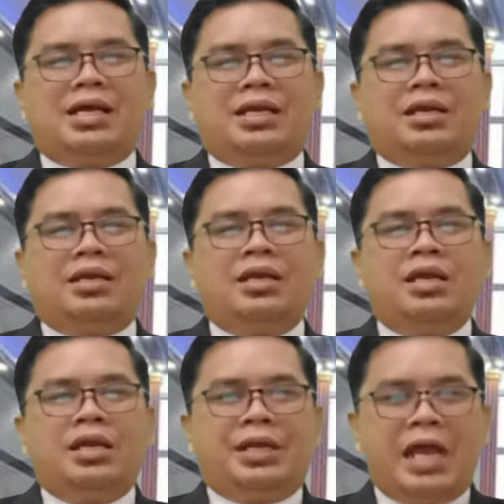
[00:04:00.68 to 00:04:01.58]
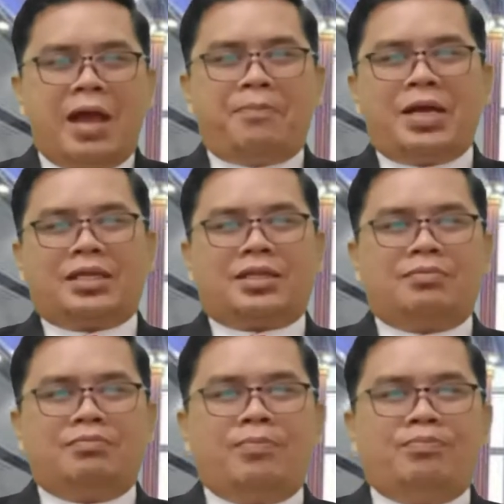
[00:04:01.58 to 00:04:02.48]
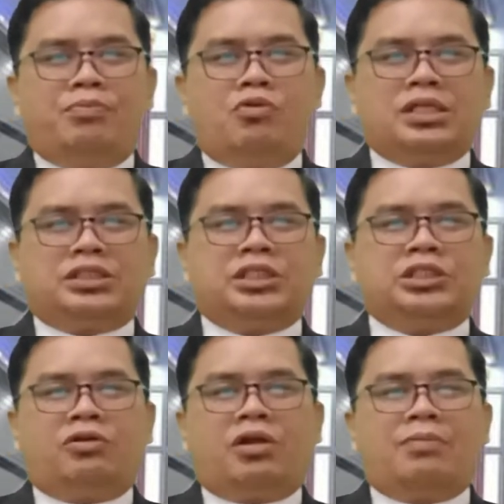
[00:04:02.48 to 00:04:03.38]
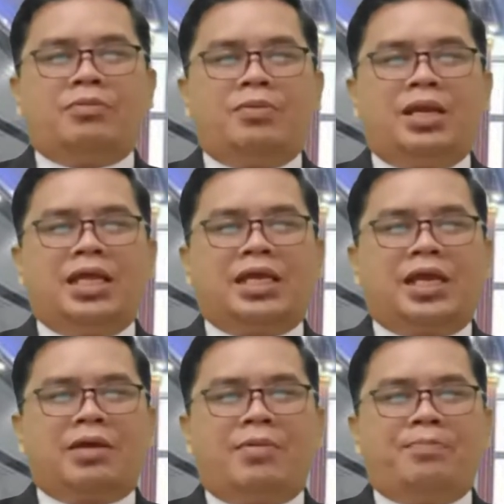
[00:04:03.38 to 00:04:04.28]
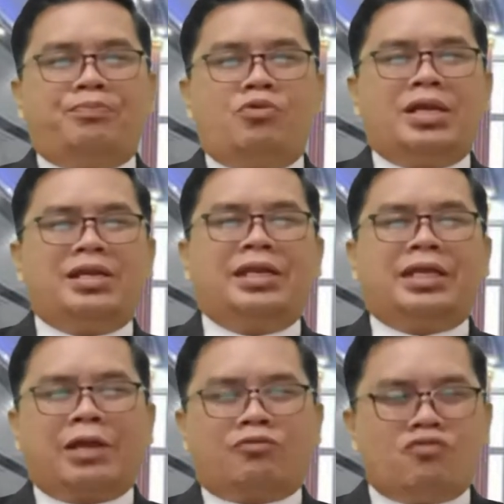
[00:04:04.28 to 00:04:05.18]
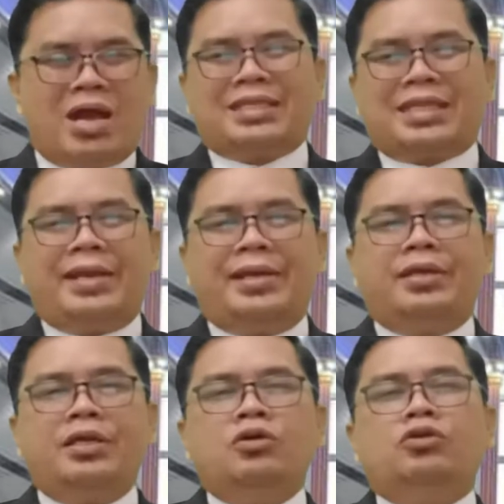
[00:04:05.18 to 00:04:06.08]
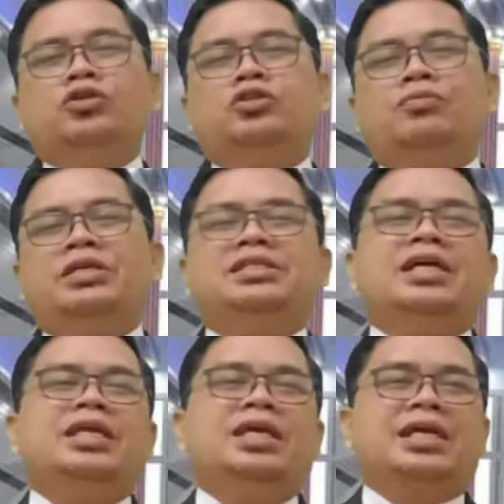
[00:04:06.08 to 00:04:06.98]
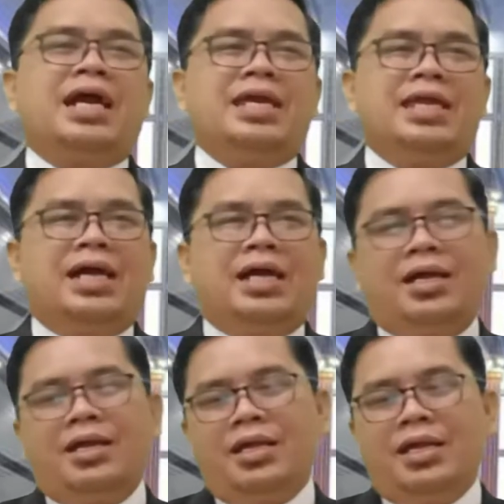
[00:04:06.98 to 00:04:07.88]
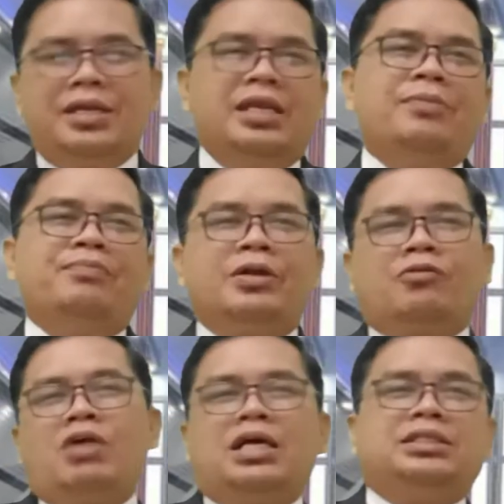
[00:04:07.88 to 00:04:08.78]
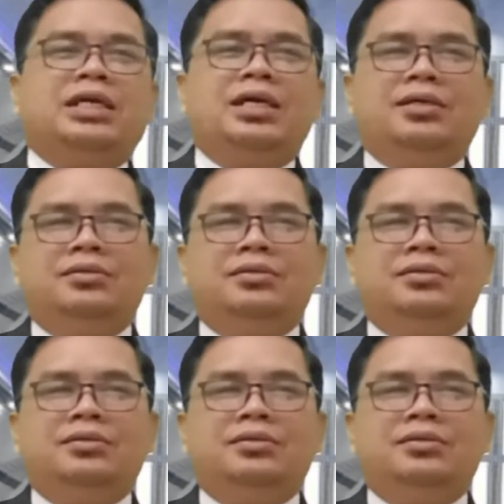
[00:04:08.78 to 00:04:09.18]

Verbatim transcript: yang dapat membuat seseorang memiliki kemampuan dan kekuatan untuk menjadi kaya dan berkuasa.